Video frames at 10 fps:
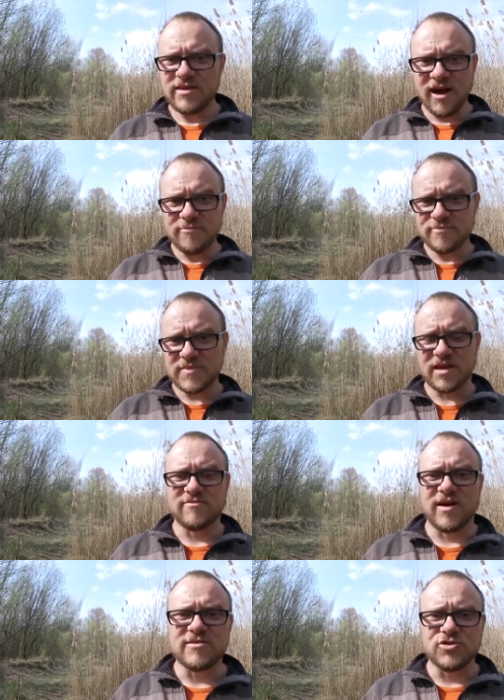Ja,
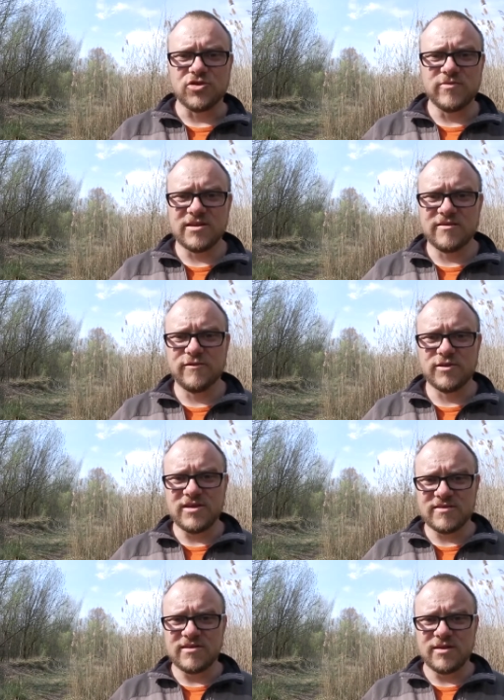das war es auch schon wieder für
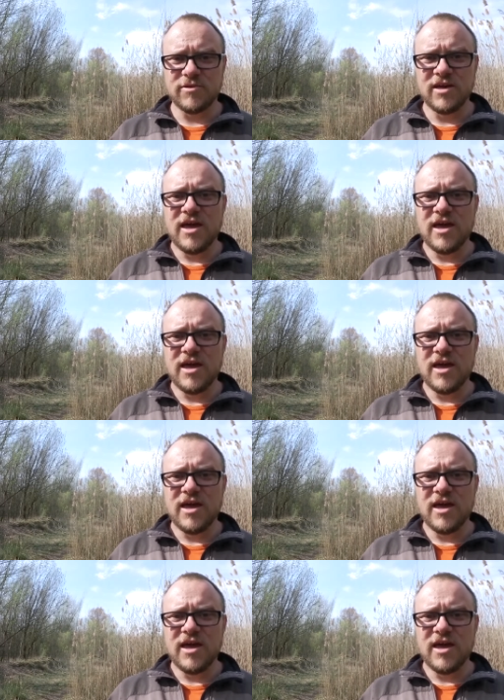diesen Tipp.